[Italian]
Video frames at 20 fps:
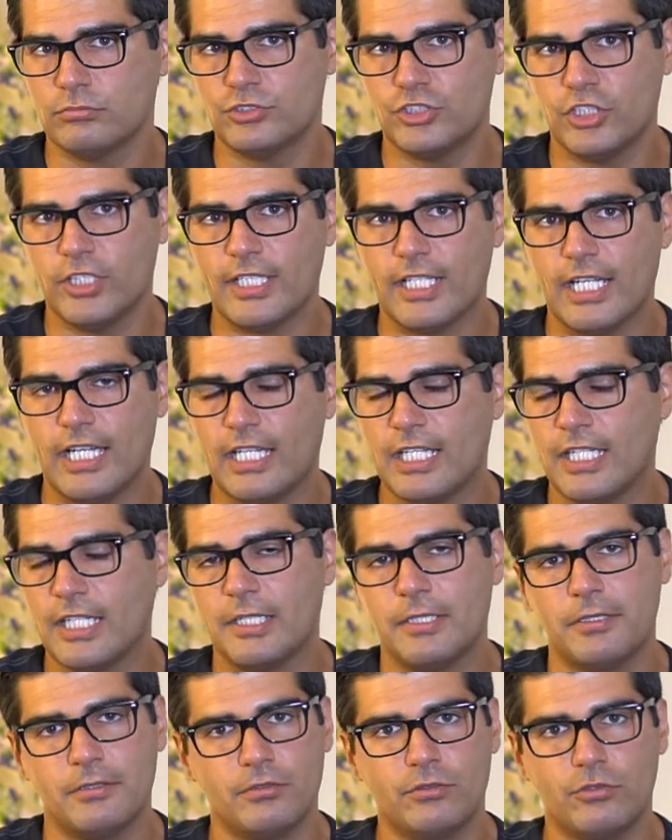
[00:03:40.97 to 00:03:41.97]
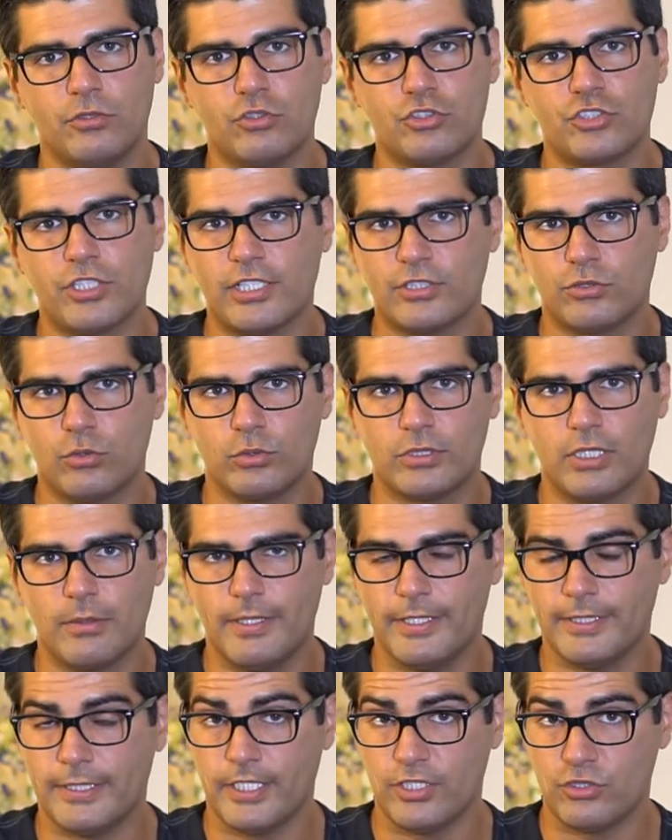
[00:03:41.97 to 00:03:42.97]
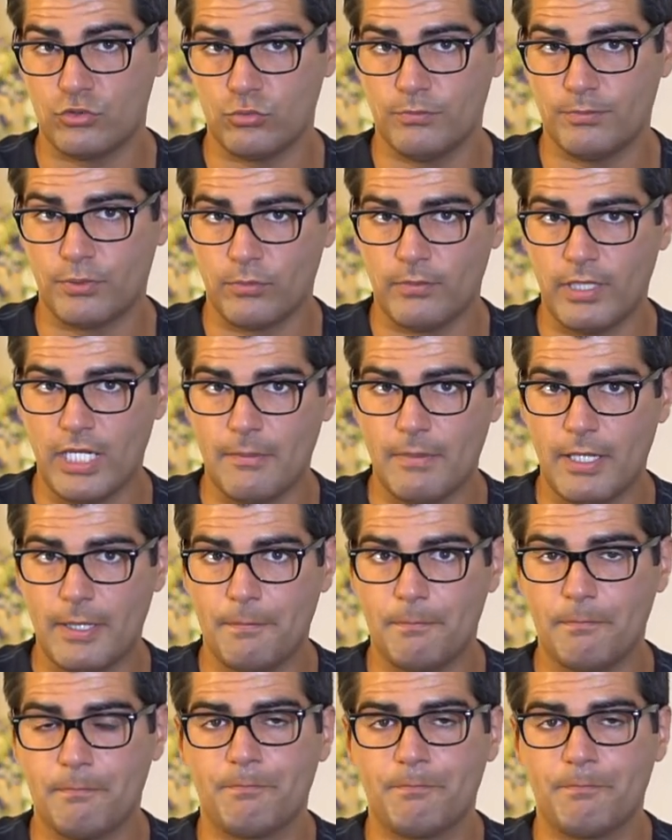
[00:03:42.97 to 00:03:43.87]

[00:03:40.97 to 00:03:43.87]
generale non c'è assolutamente nessun problema.